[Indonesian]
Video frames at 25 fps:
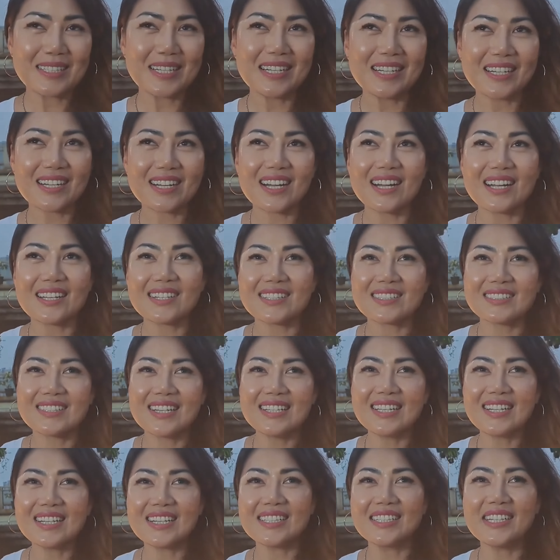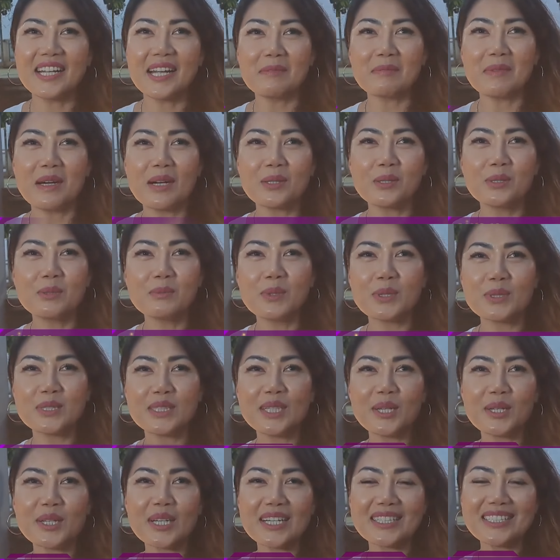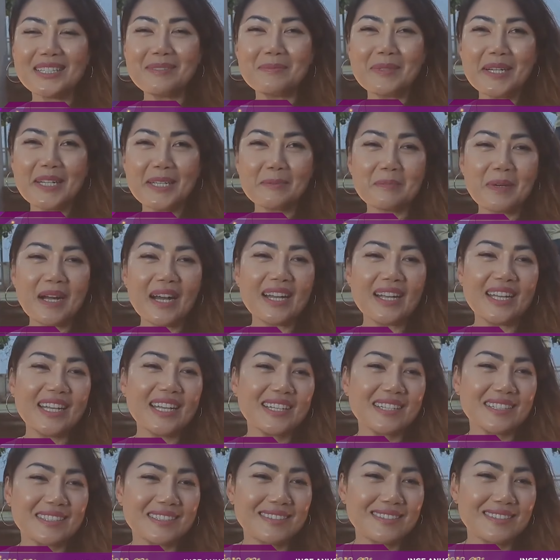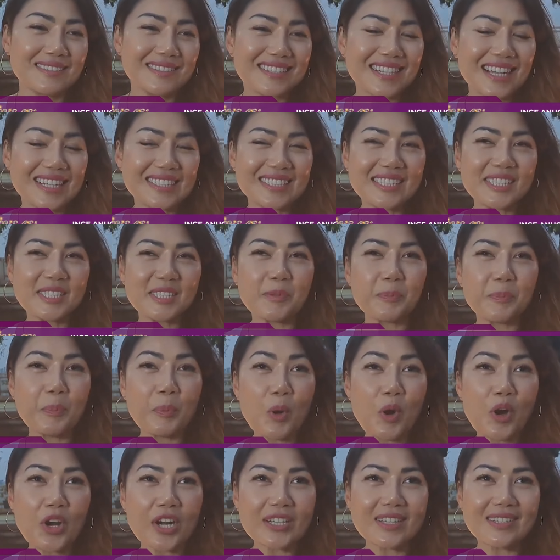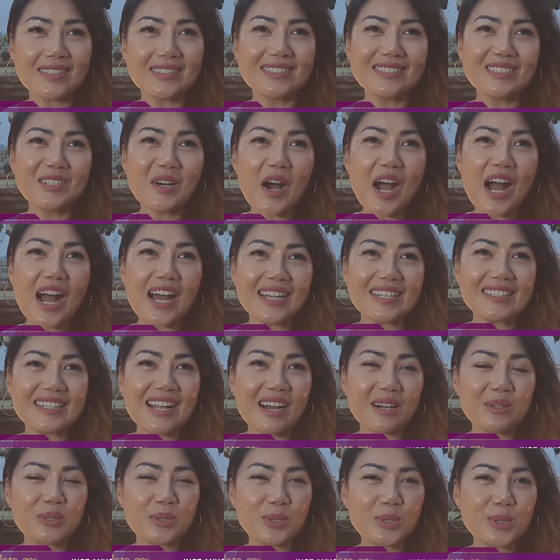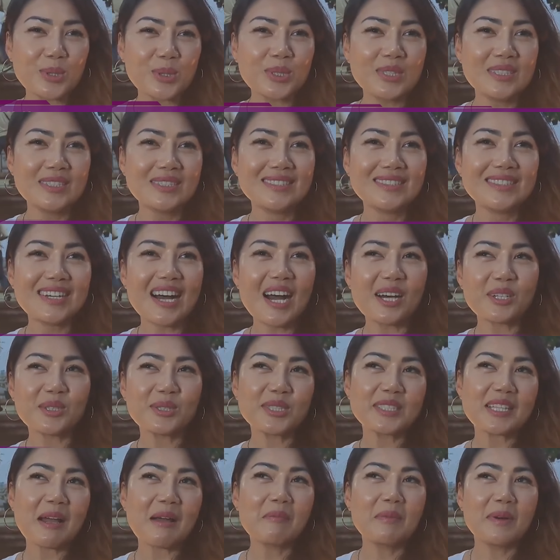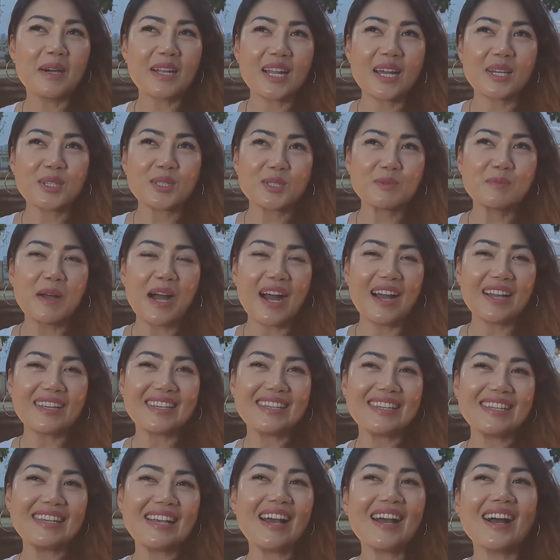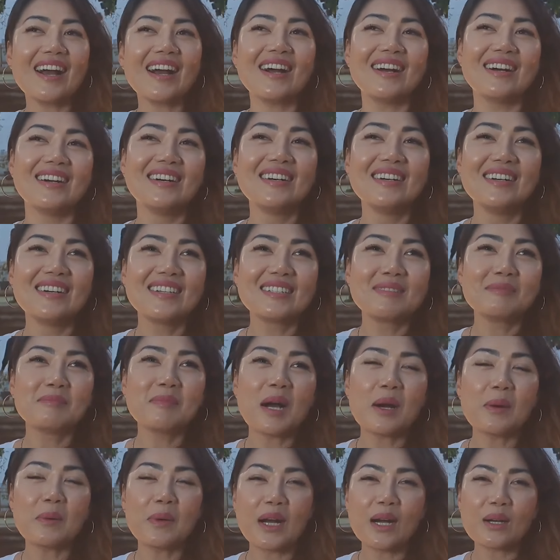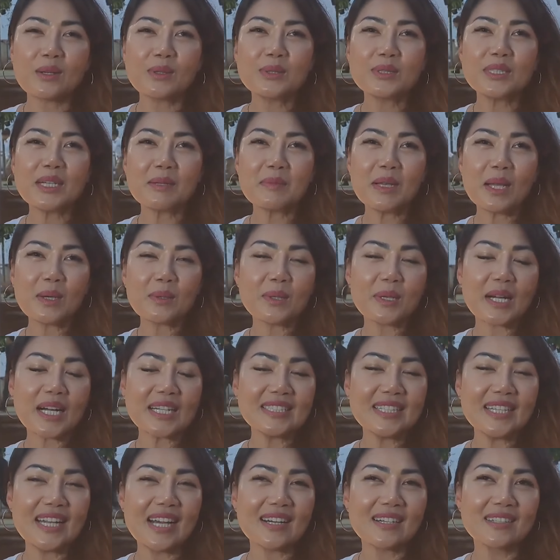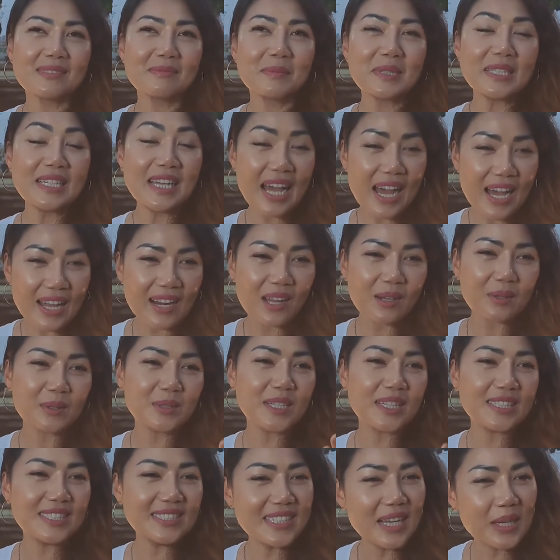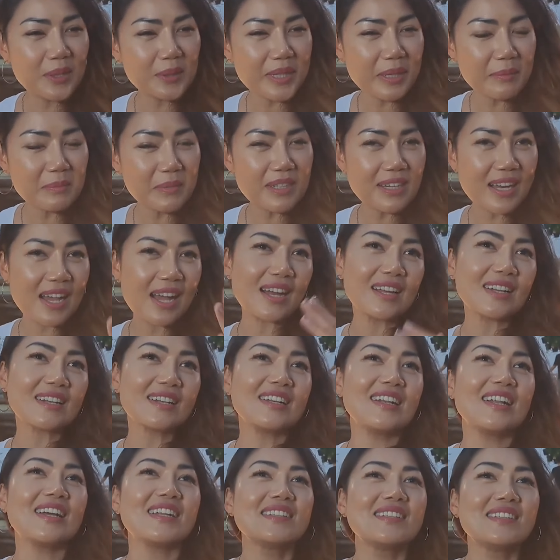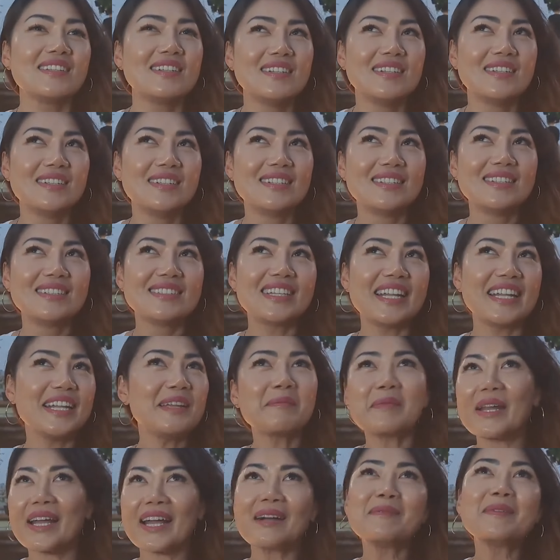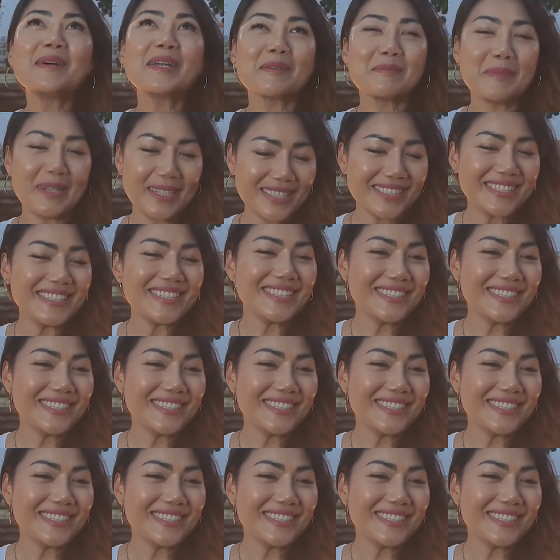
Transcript: uh, karena yang nge DM aku mesti orangnya baik-baik hmm. kasih support doain aku harus sabar harus bahagia bahwa aku udah melakukan yang benar aku udah jalan yang benar gitu. jadi mereka baik-baik